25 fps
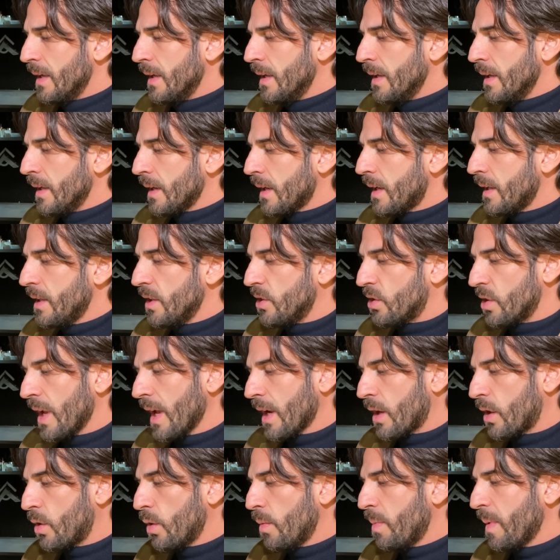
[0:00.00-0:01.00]
che dice
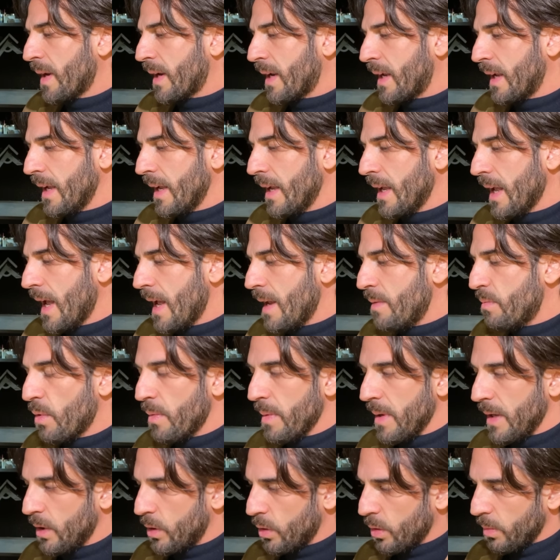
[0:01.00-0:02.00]
ecco perché è il
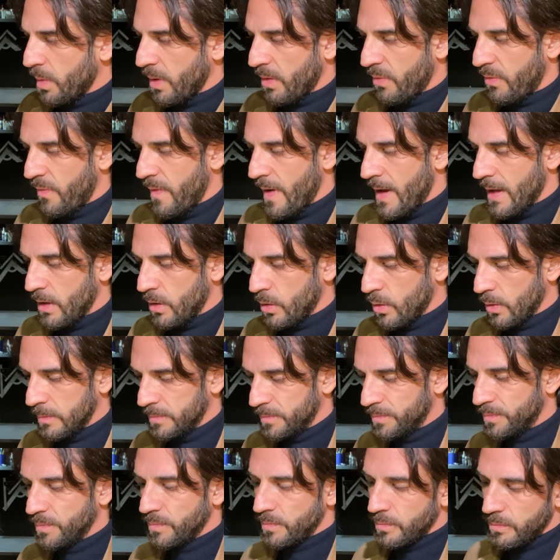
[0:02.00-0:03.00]
momento perfetto
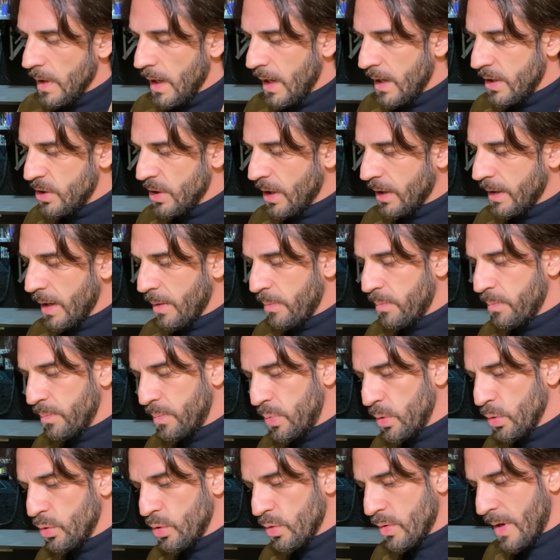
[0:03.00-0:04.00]
è già da
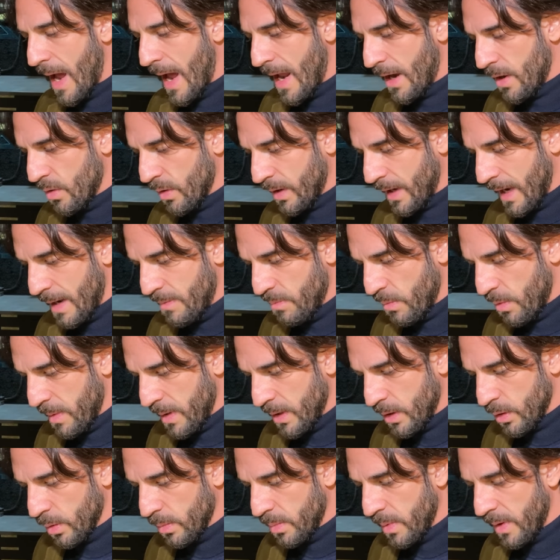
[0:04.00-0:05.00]
più di un anno che è il
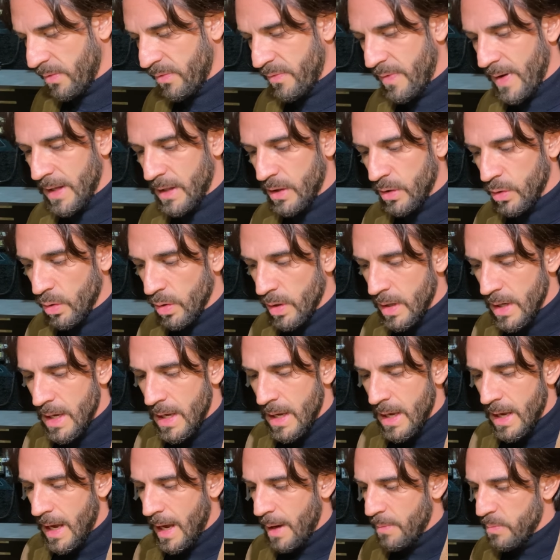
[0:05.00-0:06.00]
momento perfetto
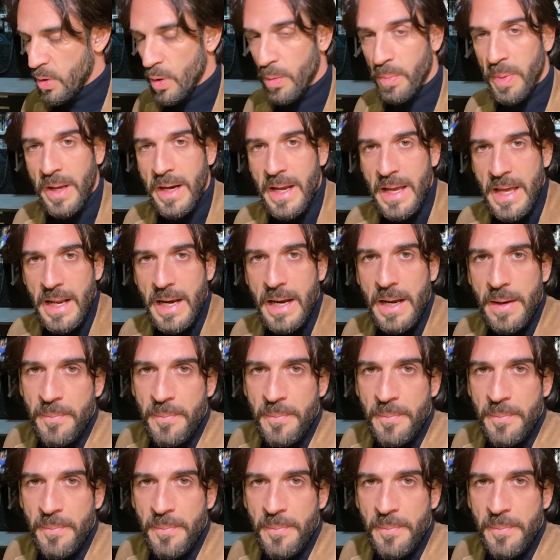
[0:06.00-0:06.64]
a mio parere,